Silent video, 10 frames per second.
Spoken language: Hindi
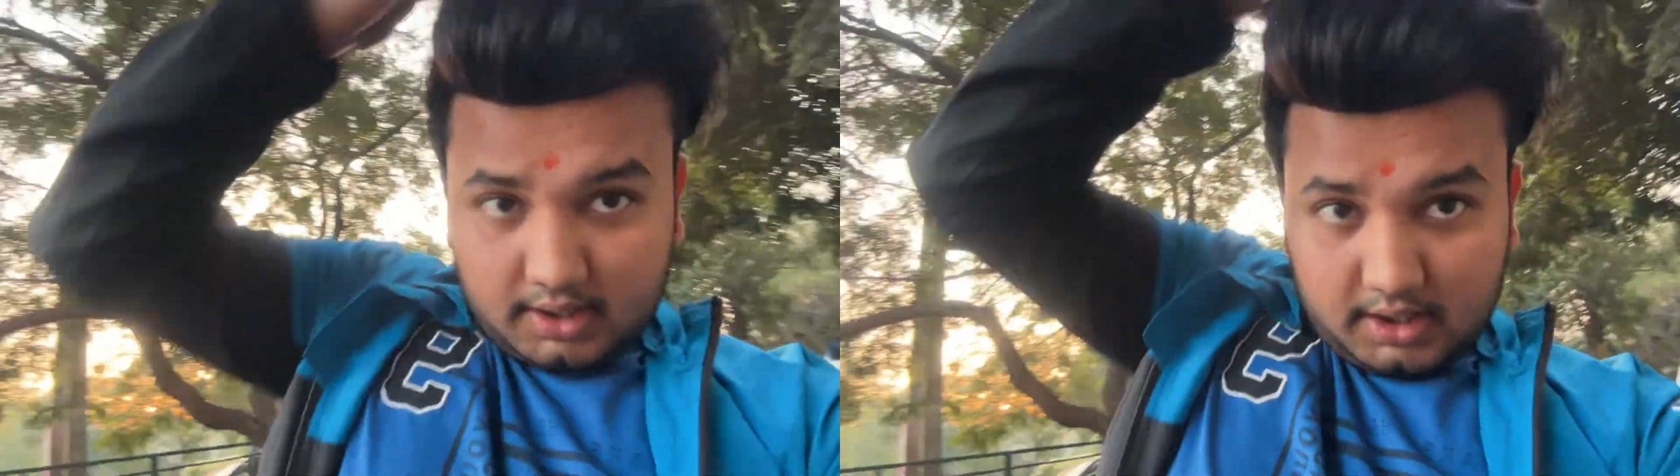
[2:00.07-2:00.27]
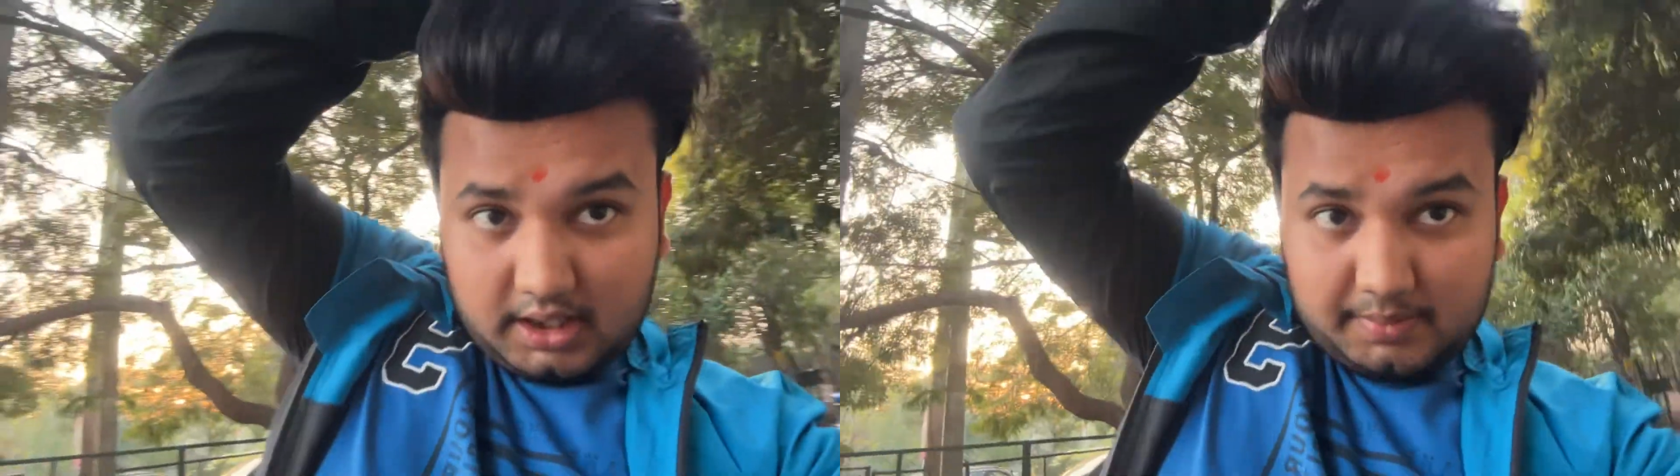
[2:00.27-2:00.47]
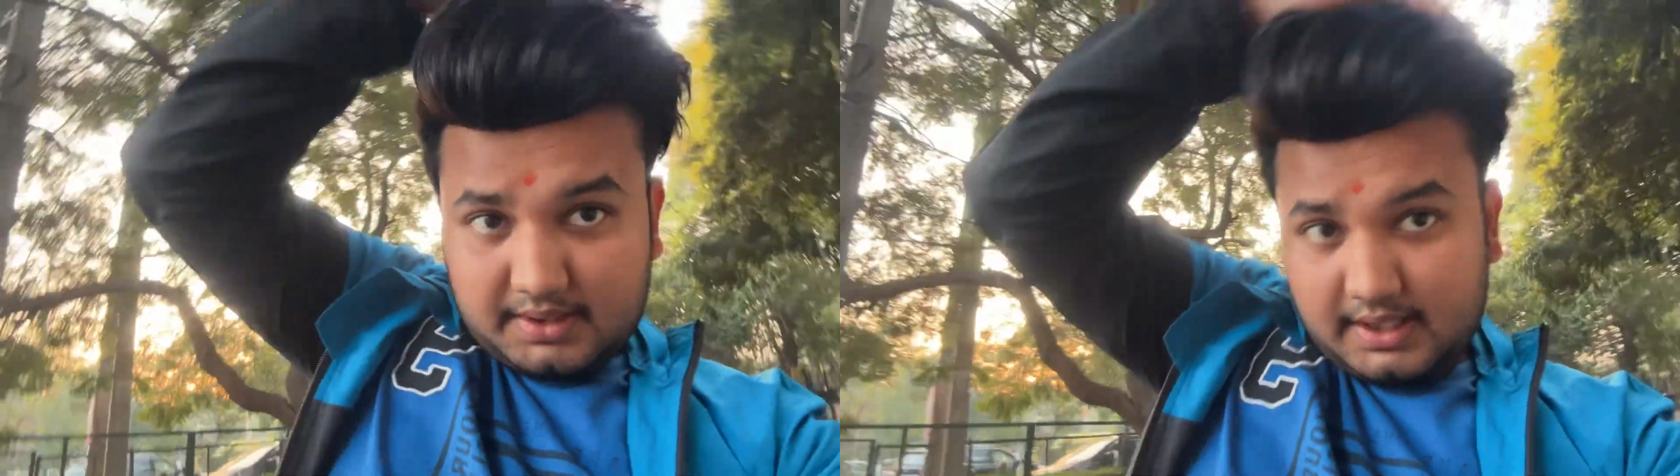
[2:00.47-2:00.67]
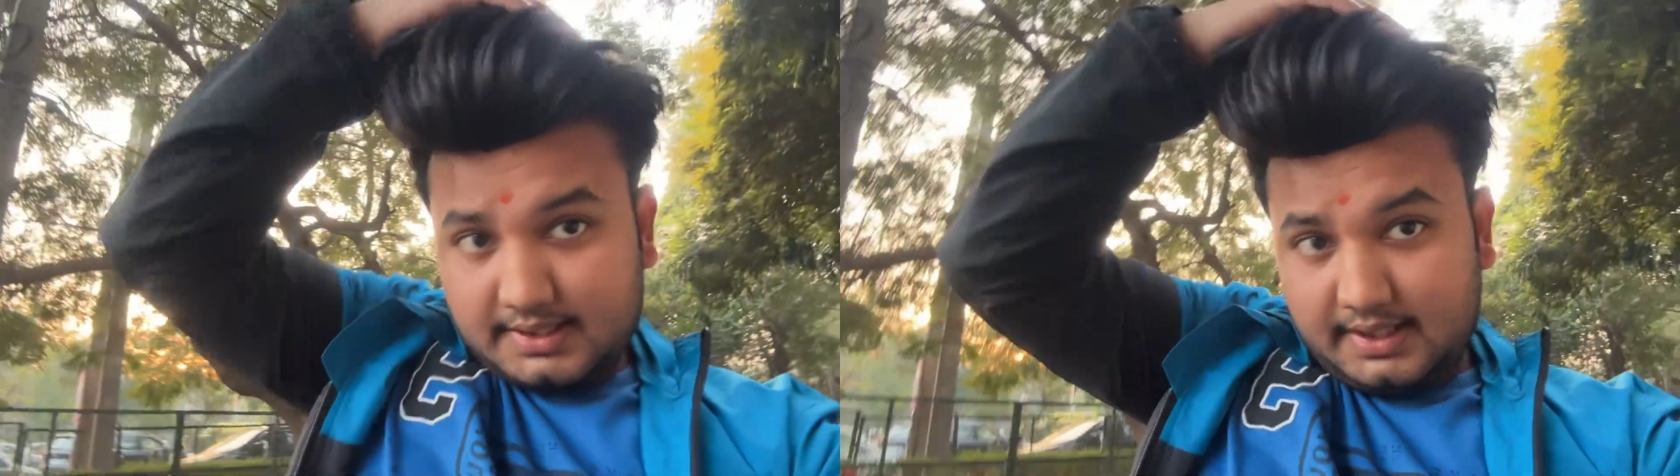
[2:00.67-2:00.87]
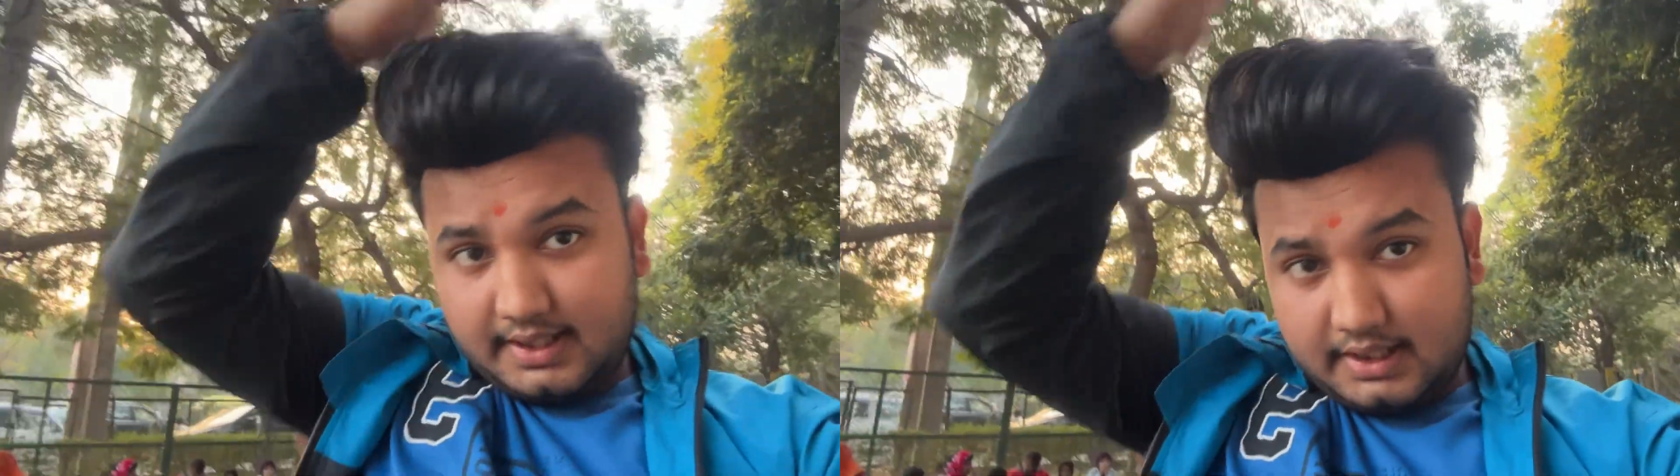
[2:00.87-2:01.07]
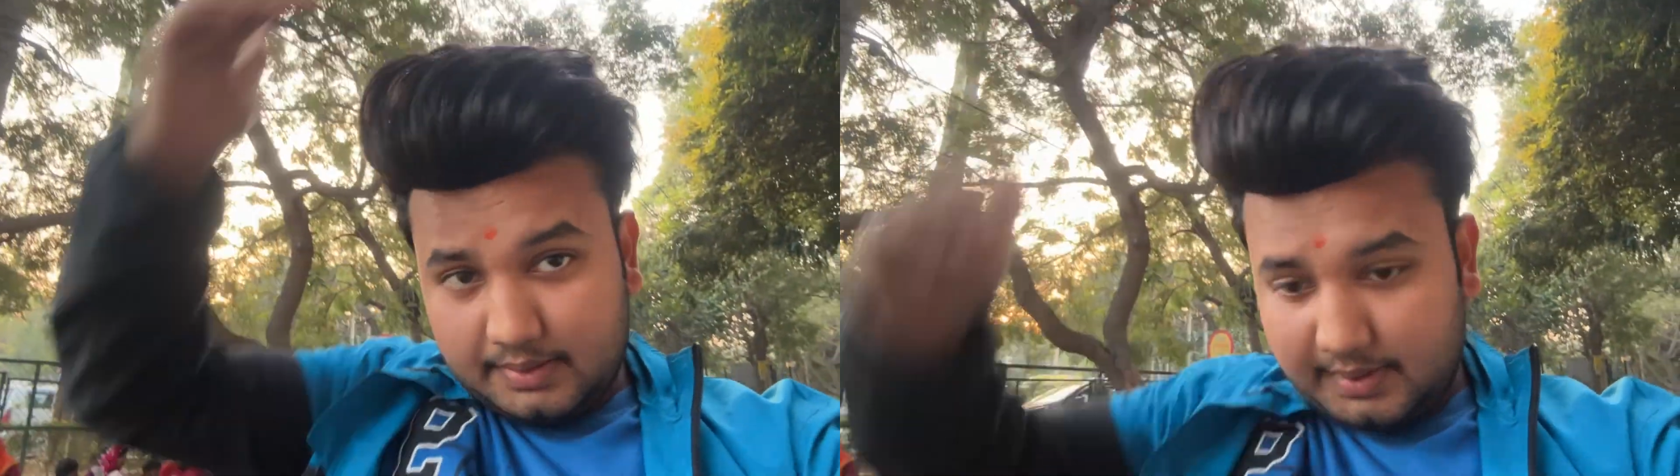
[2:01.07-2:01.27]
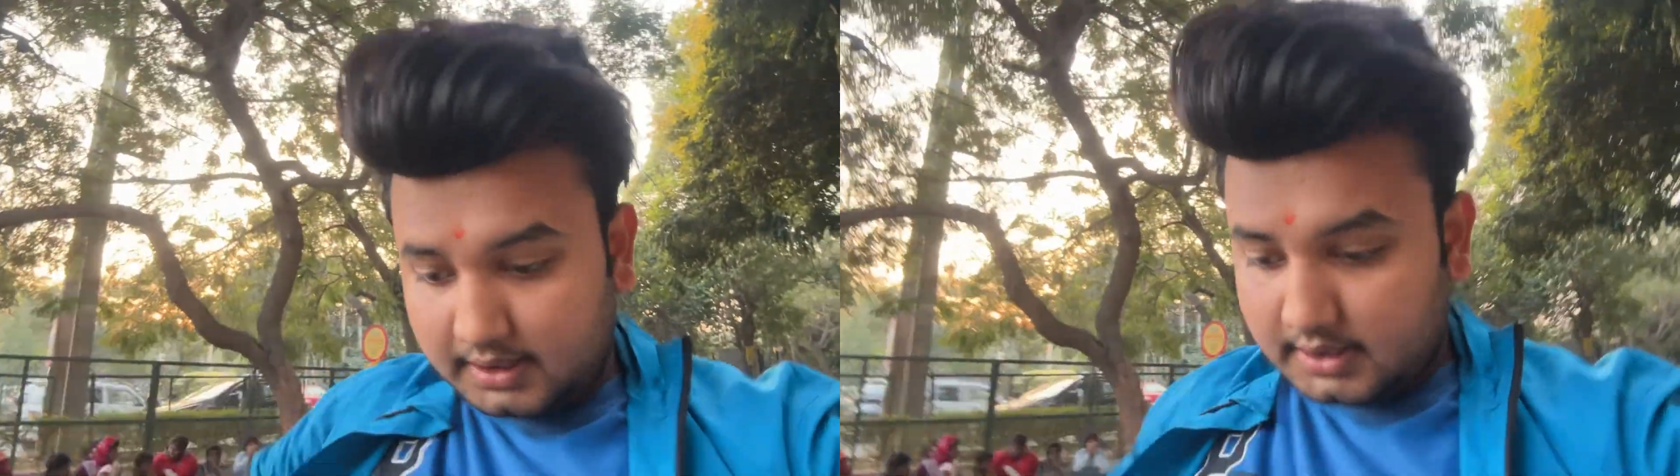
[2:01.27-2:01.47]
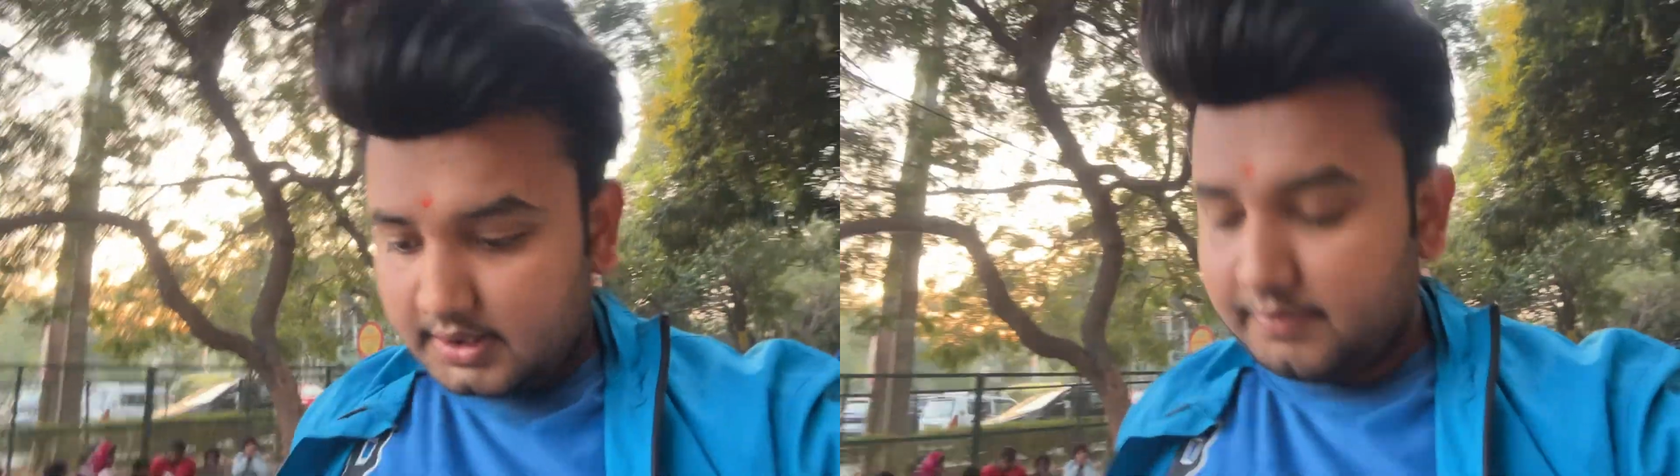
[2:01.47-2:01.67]
अब बस यहाँ से निकल लिया अब देखते
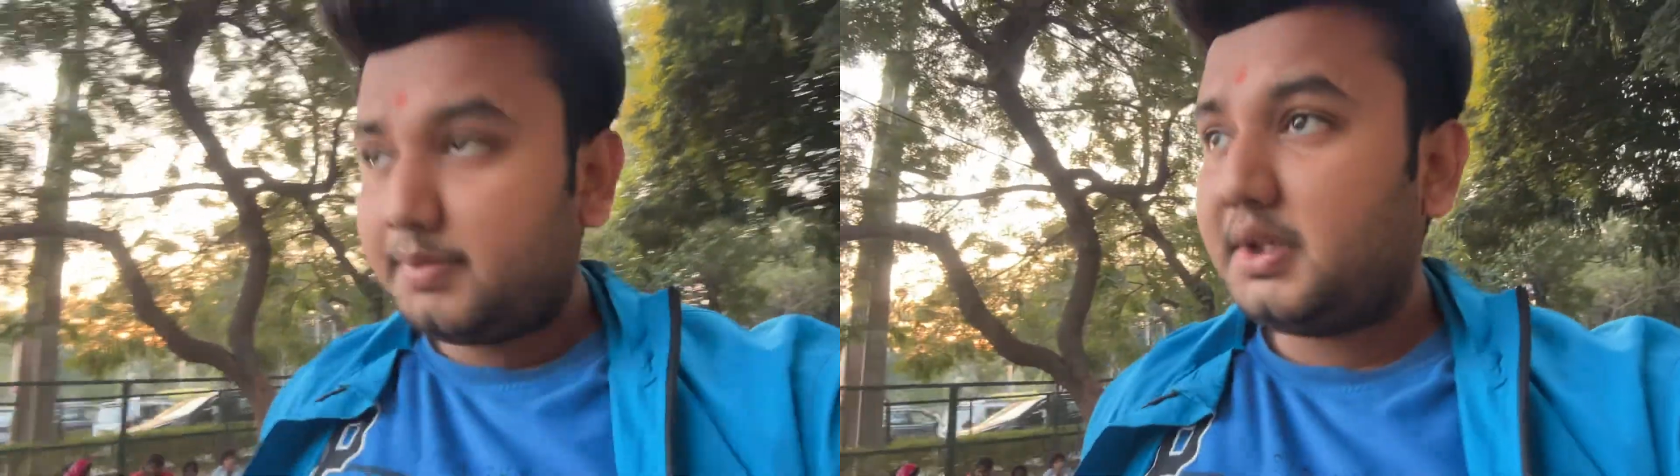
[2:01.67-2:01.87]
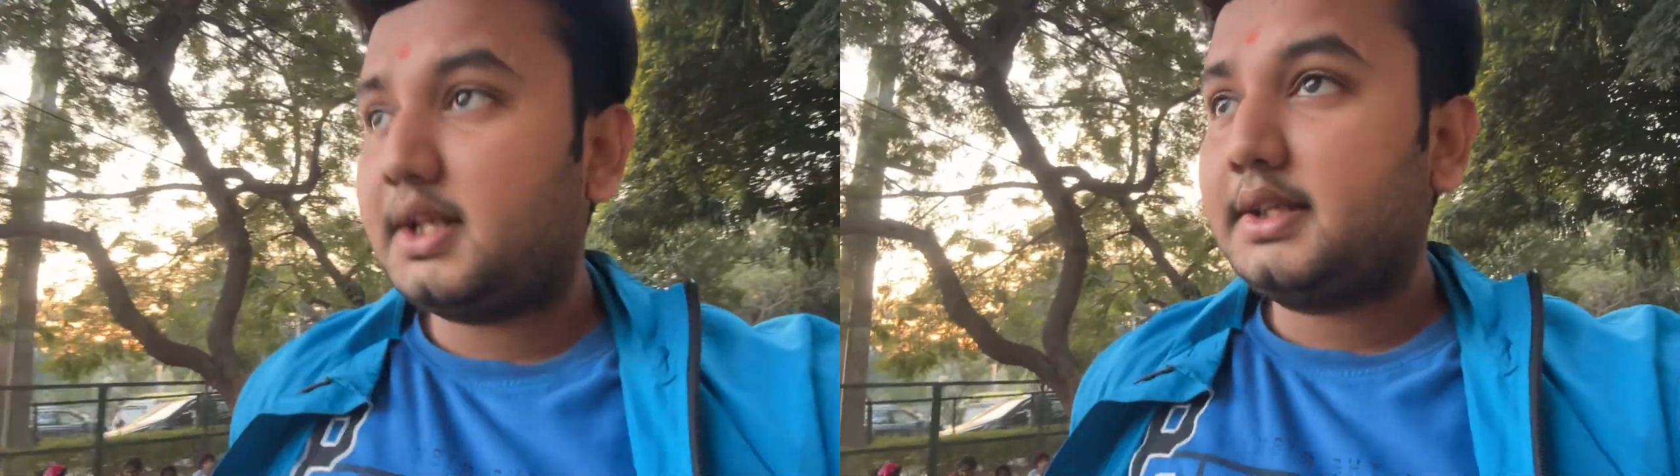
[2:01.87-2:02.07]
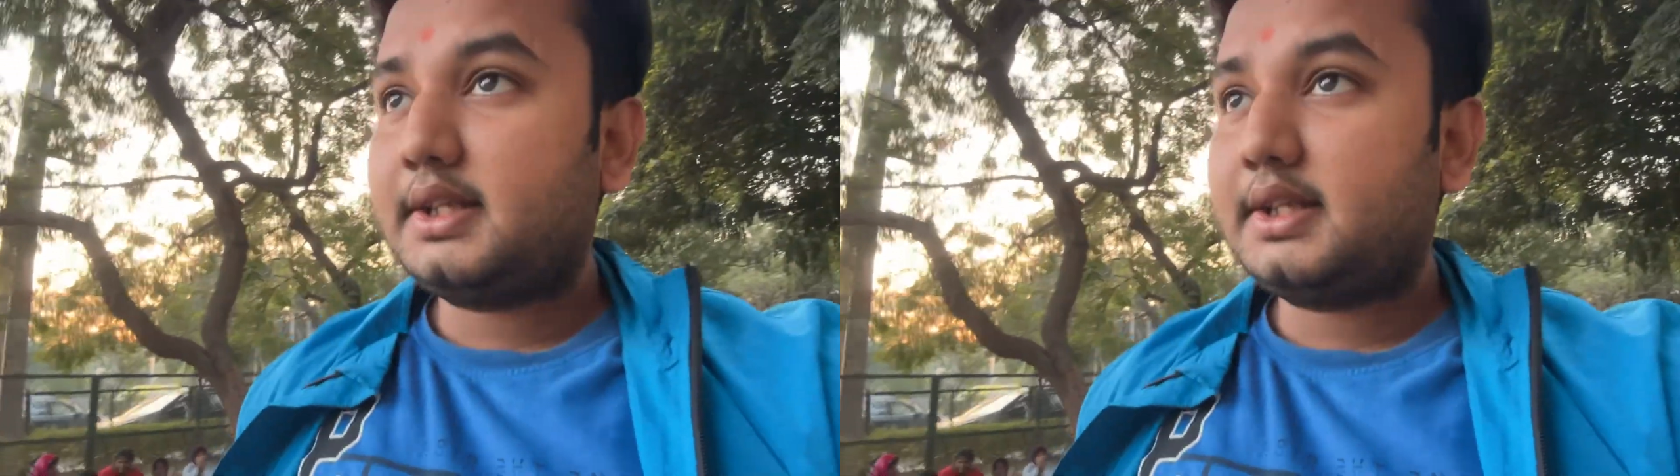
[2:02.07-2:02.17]
हैं जिम निकलते